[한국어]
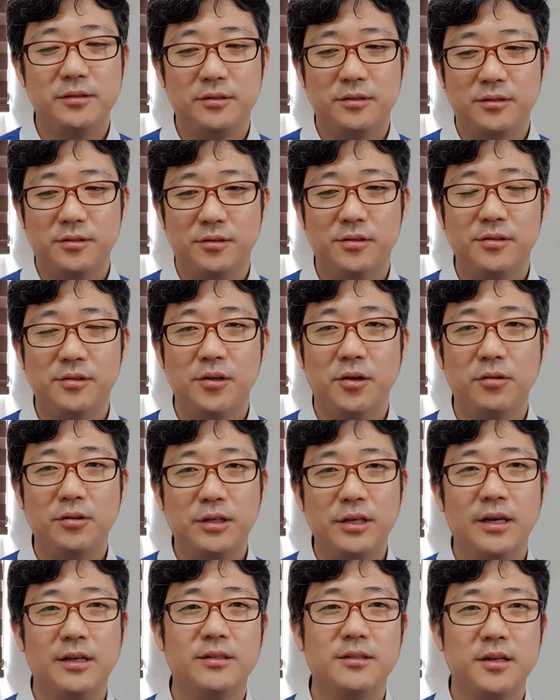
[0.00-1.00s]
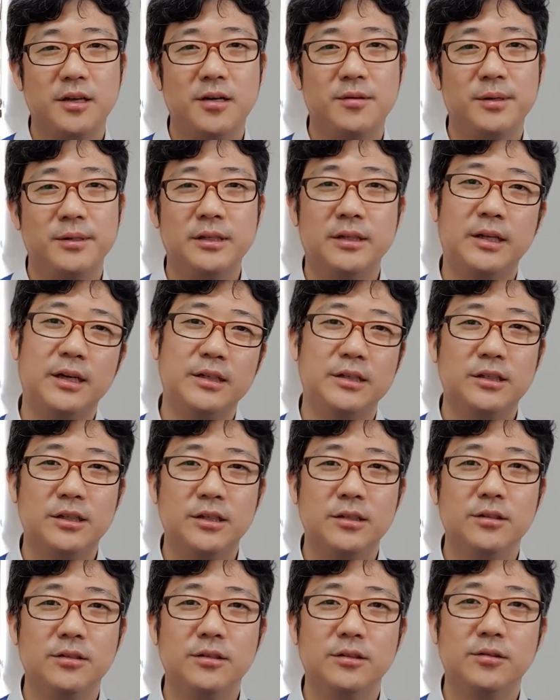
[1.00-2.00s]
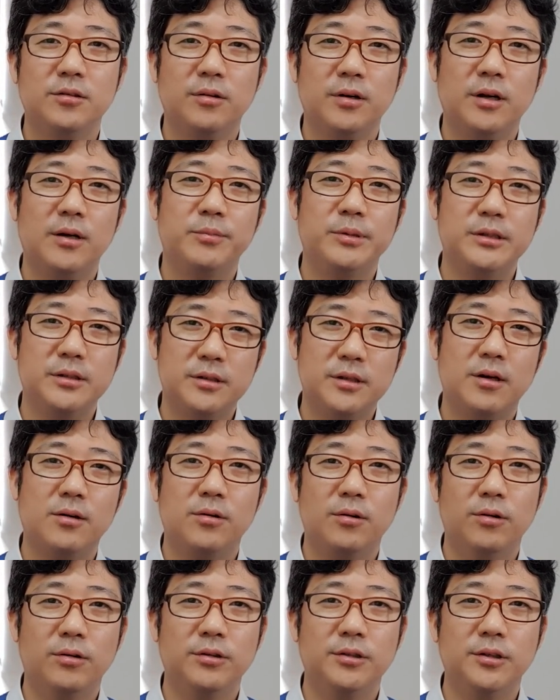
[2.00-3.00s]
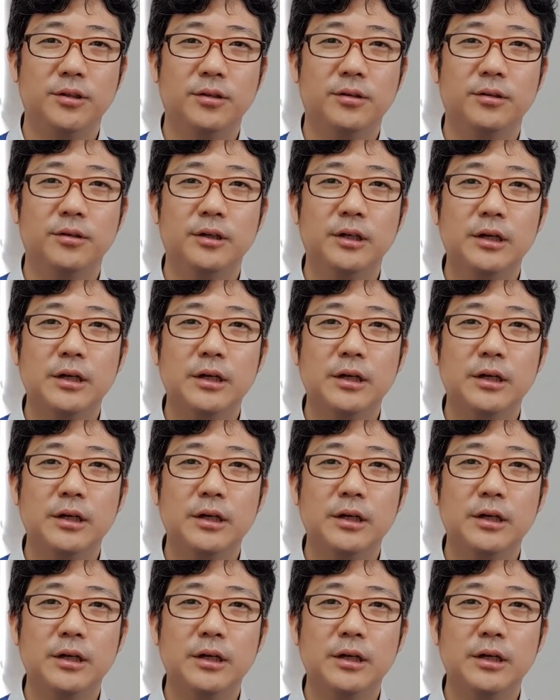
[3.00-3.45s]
그거를 연기하는 사람한테 다 시키는 거랑 비슷한 거거든요.